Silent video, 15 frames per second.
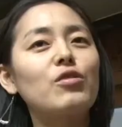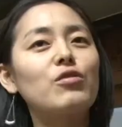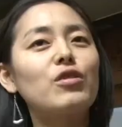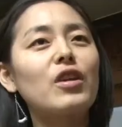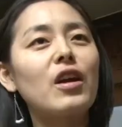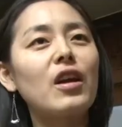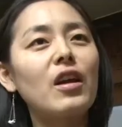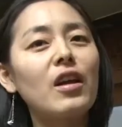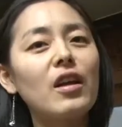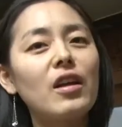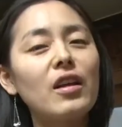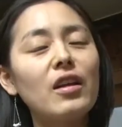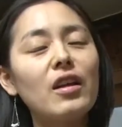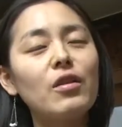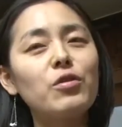준이가
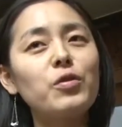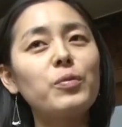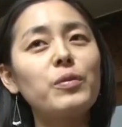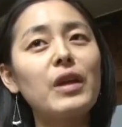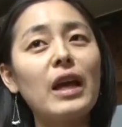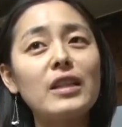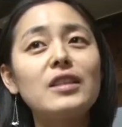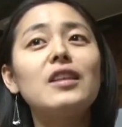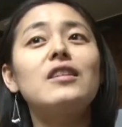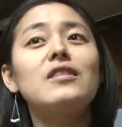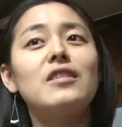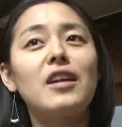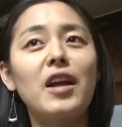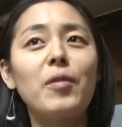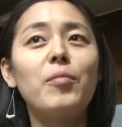좀 야채를
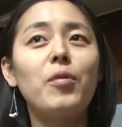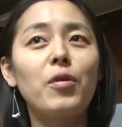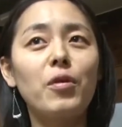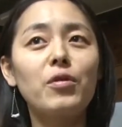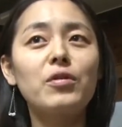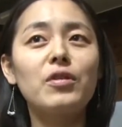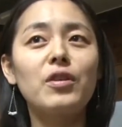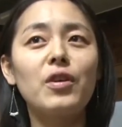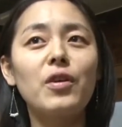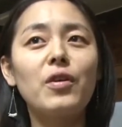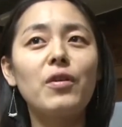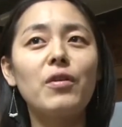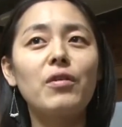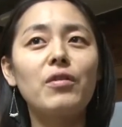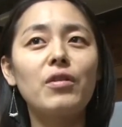잘 안
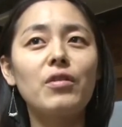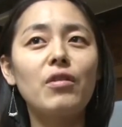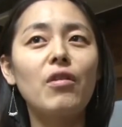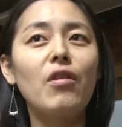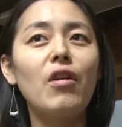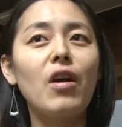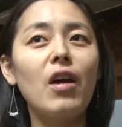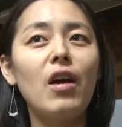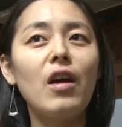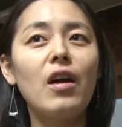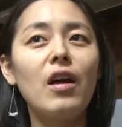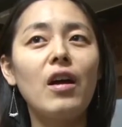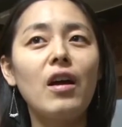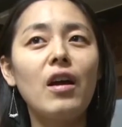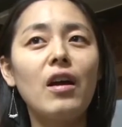먹거든요. 그래서
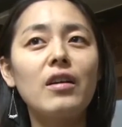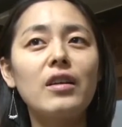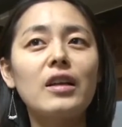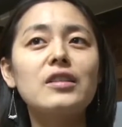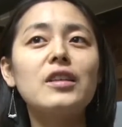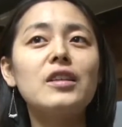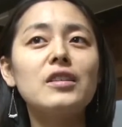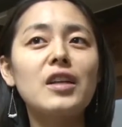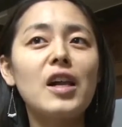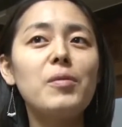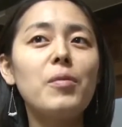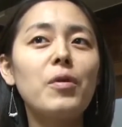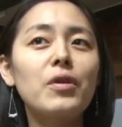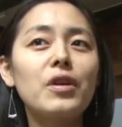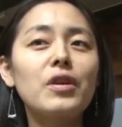아, 야채를
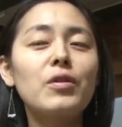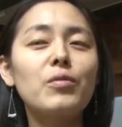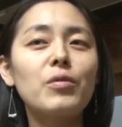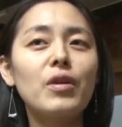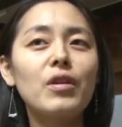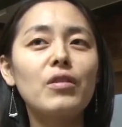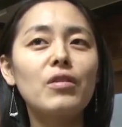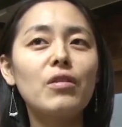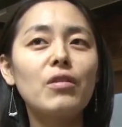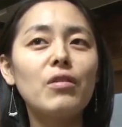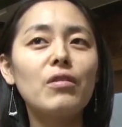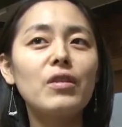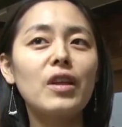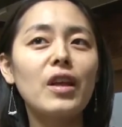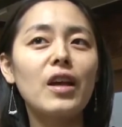잘 먹이기
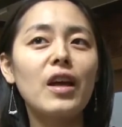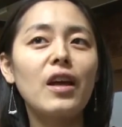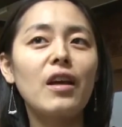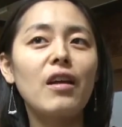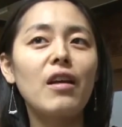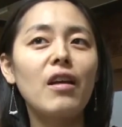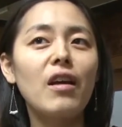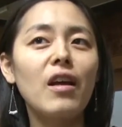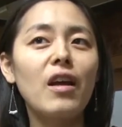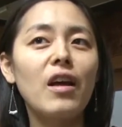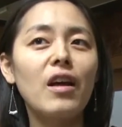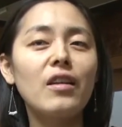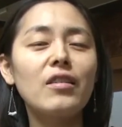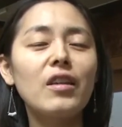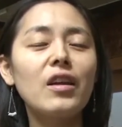위해서 제가
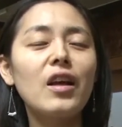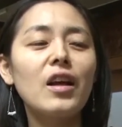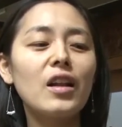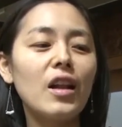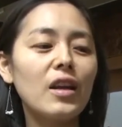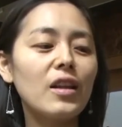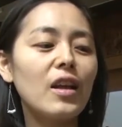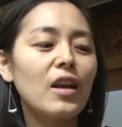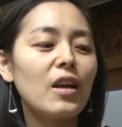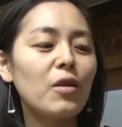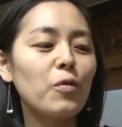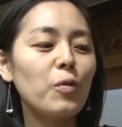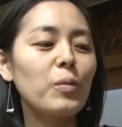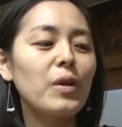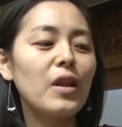생각을
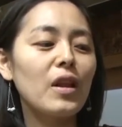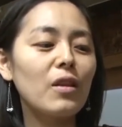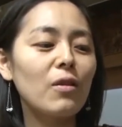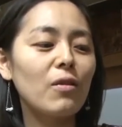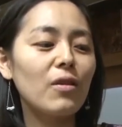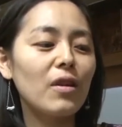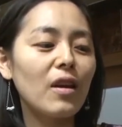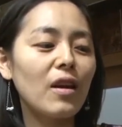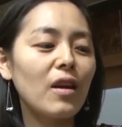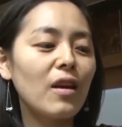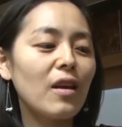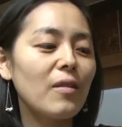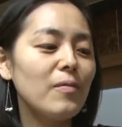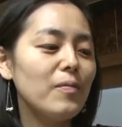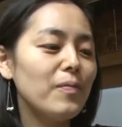하다가 고민했던
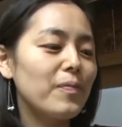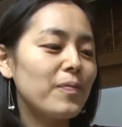게